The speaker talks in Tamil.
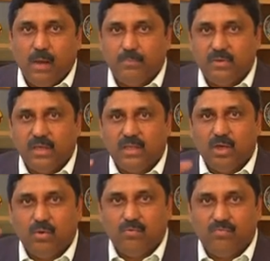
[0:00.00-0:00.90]
அப்புறம்
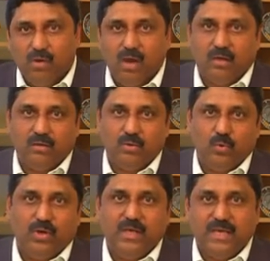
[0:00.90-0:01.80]
ஏதாவது ஒரு ஃபால்
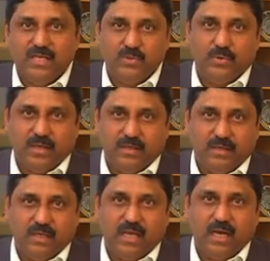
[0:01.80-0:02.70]
ஒரு இன்ஜுரி
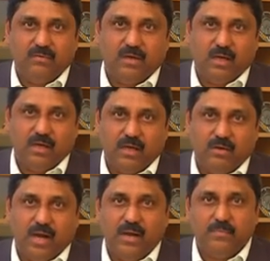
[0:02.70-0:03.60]
கீழே விழுறாங்க
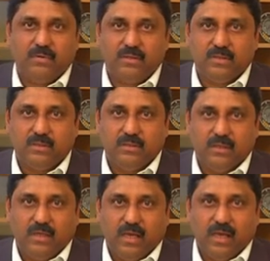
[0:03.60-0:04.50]
ஒரு அடிப்படுது
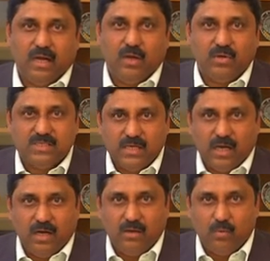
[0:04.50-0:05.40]
இல்லைனா ஒரு
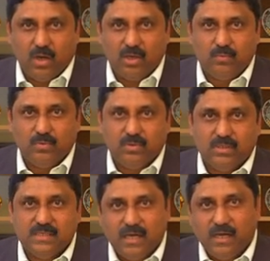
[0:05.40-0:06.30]
சேரில்
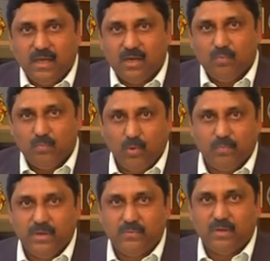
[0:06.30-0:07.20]
உட்காரும்போது சேரை யாரோ
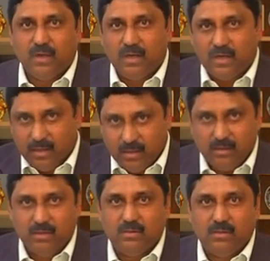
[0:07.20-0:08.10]
புல் பண்ணி விட்றாங்க
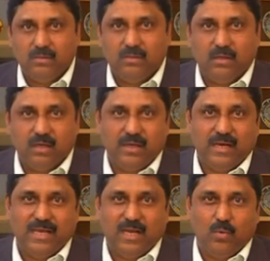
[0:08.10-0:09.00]

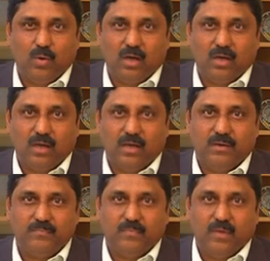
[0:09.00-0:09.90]
தங்கினி கீழே உட்காடுறாங்க